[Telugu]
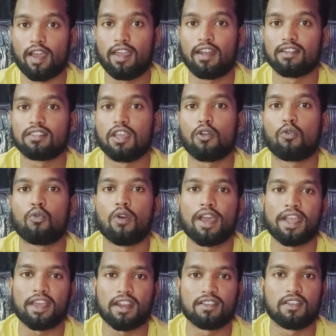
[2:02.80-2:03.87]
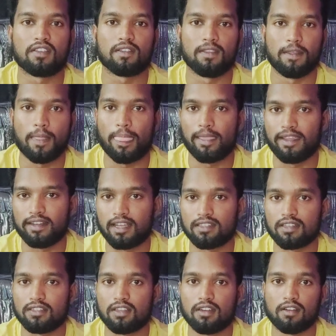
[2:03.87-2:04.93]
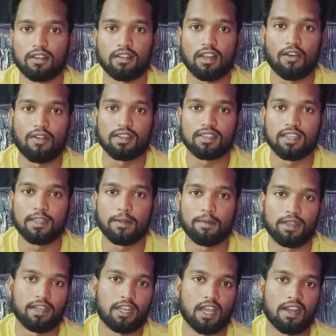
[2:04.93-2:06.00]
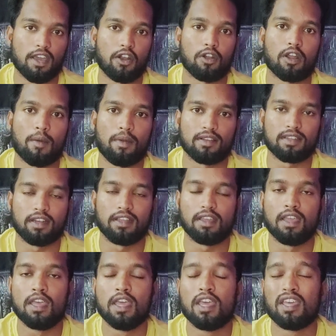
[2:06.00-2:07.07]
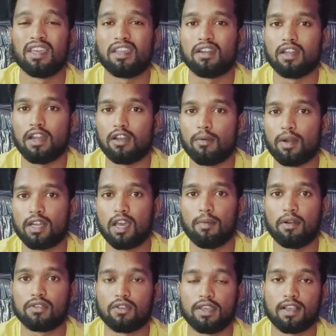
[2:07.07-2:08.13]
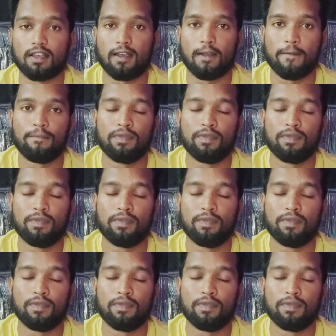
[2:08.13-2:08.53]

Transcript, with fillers: ఫైవ్ రెట్స్ ఎక్కువగా ఇంక్రీజ్ చేసింది ఈ టెస్టోస్టెరాన్ లెవెల్స్ని ఈ డైనో టాబ్లెట్స్ అండి ఈ డైనో టాబ్లెట్స్ ఇంకా